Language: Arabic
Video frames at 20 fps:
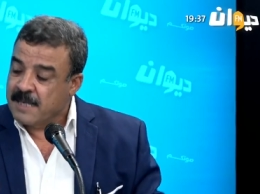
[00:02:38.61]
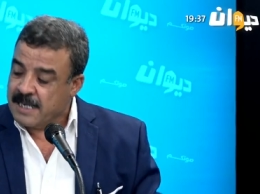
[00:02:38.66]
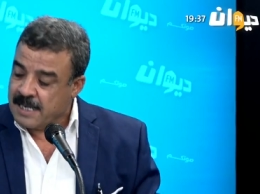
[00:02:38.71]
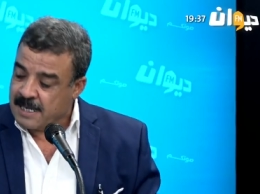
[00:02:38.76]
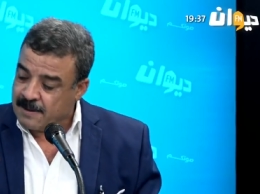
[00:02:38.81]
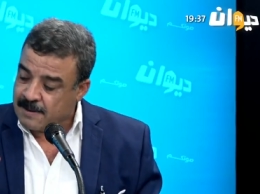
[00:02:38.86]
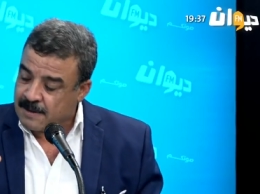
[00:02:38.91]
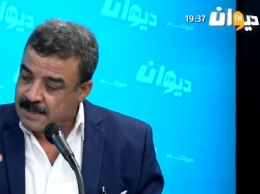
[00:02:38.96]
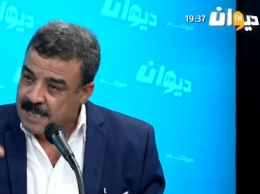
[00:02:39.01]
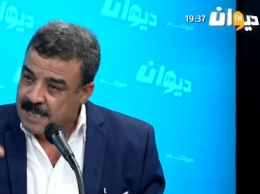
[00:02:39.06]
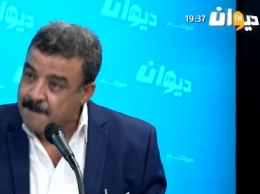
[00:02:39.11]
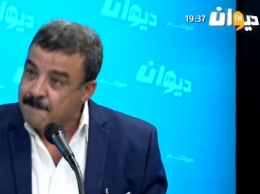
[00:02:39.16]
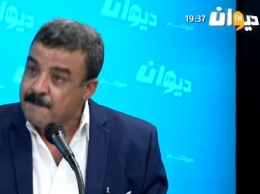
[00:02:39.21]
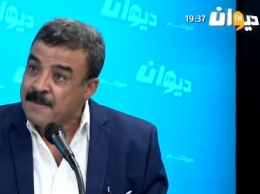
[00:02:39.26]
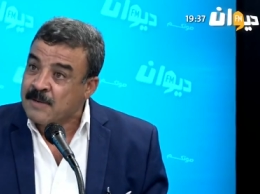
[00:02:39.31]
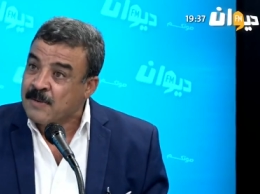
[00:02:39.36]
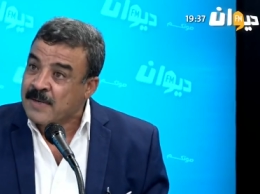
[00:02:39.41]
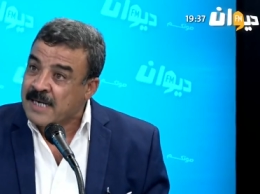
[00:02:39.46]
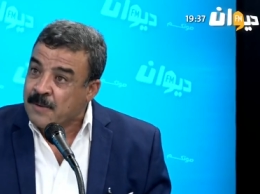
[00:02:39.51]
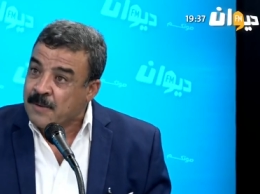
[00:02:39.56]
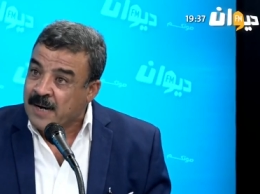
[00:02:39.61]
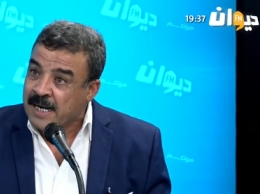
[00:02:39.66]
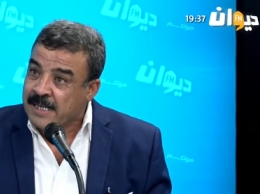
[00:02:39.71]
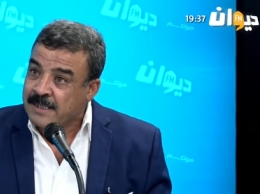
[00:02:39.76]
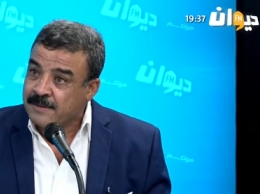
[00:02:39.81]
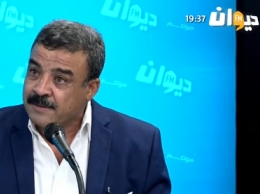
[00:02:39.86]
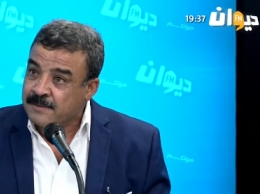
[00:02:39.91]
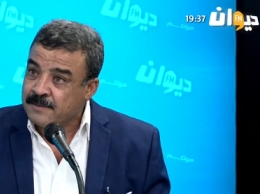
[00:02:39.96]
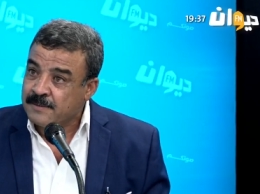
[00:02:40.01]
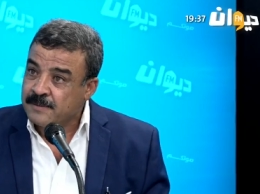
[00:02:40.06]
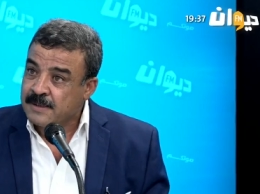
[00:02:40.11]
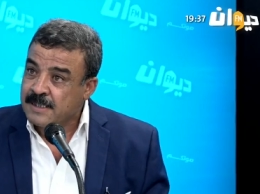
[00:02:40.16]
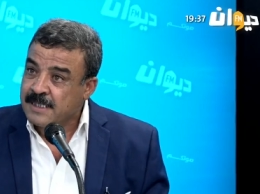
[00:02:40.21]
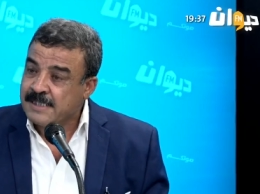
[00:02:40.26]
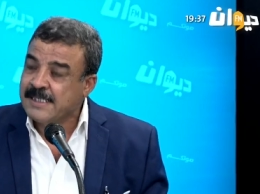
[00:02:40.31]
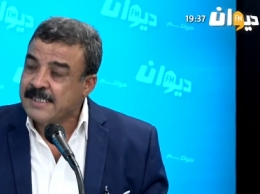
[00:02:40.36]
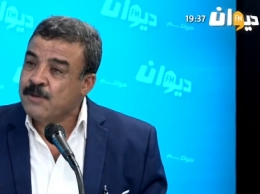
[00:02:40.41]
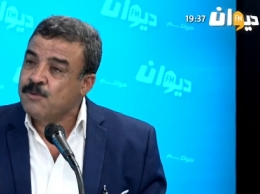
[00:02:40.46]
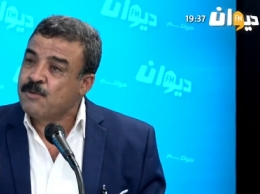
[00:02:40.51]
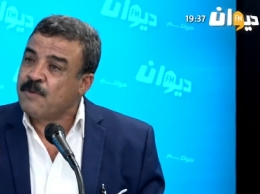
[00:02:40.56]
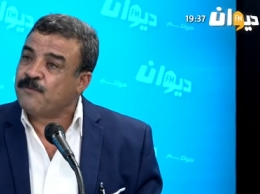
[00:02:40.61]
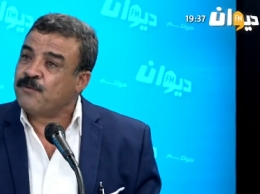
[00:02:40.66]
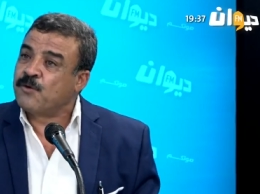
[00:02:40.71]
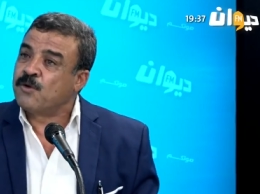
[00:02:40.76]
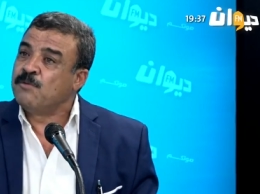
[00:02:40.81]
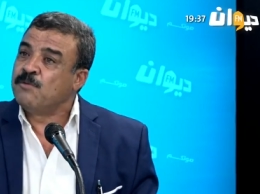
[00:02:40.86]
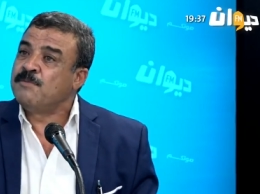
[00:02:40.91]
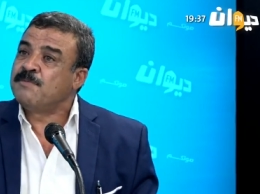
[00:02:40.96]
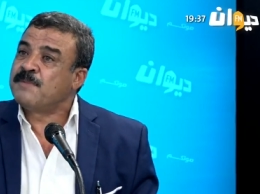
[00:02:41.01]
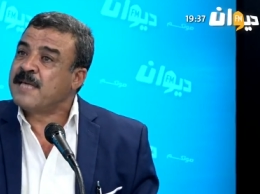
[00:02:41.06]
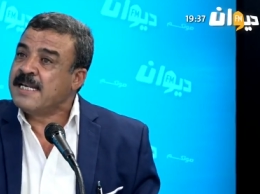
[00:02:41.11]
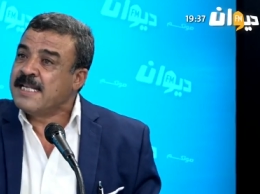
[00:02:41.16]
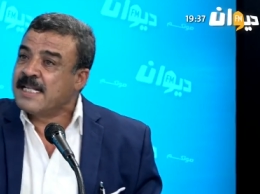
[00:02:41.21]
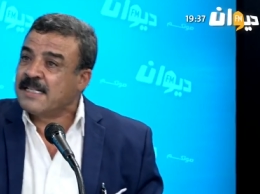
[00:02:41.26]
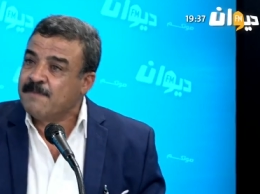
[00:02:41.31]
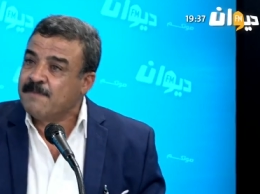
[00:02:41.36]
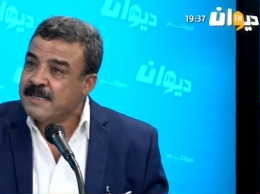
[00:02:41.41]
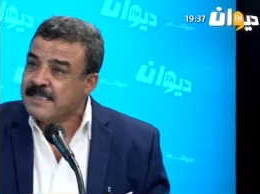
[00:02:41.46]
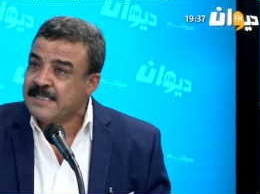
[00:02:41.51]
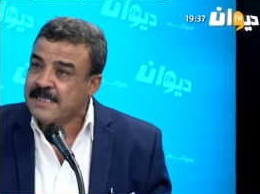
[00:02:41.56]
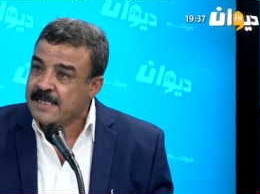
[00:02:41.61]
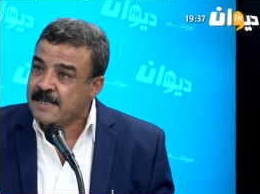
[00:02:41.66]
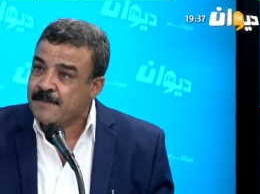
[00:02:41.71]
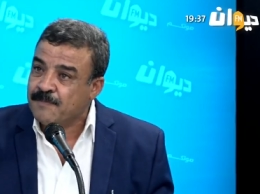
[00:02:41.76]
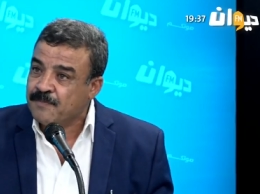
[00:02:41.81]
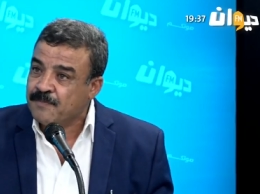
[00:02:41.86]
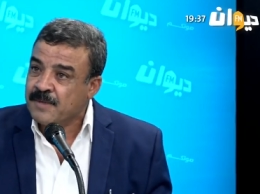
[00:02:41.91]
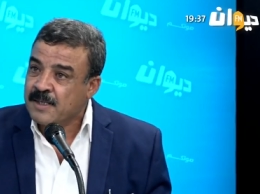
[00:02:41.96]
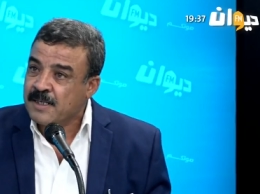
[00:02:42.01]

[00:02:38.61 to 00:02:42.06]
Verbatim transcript: آه، كما ونوعا سي نوفروا لهم الإمكانيات المادية